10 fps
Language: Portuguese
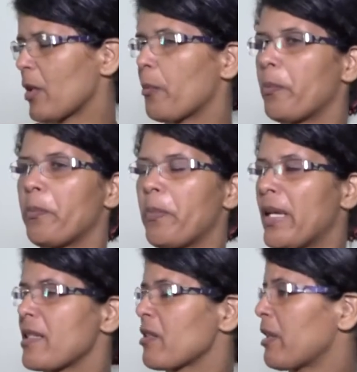Eu
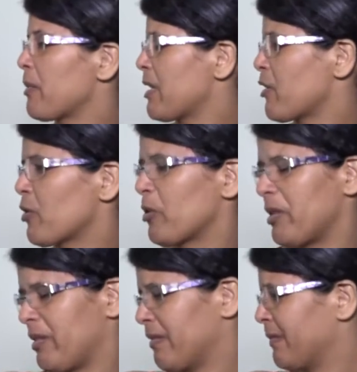peço que me
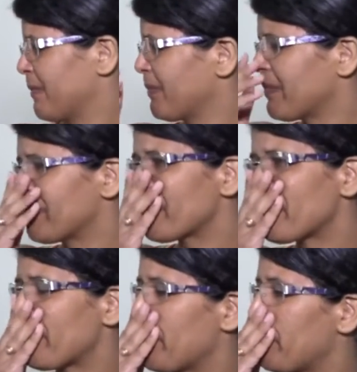ajude,
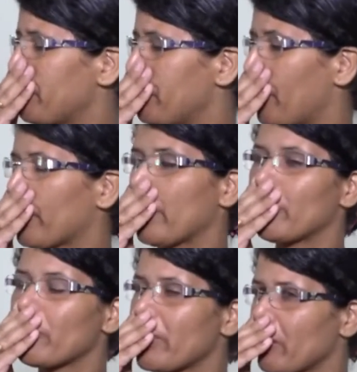porque
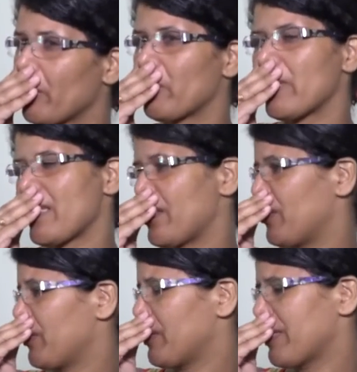eu não tenho
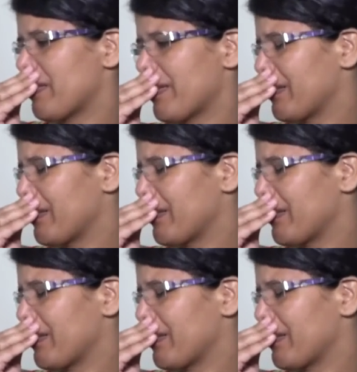condições.